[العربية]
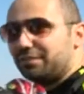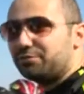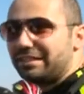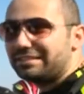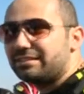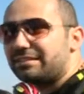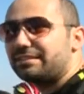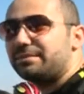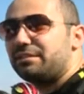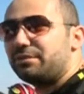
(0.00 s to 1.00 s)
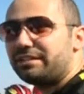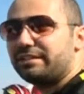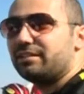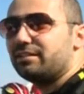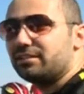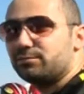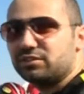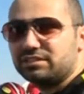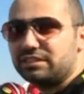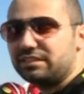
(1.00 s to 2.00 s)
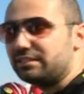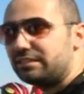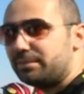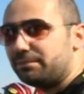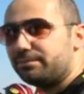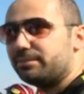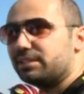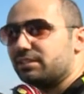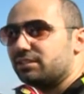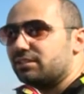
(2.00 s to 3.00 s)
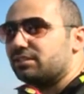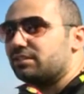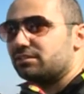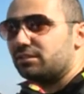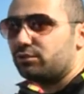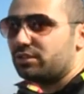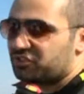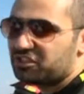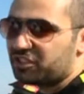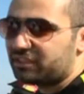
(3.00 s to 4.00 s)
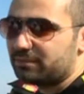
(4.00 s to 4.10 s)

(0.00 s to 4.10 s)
هو اكثر كرمال يوعي المواطنين قد إيه مهم آه، دوره للجيش اكيد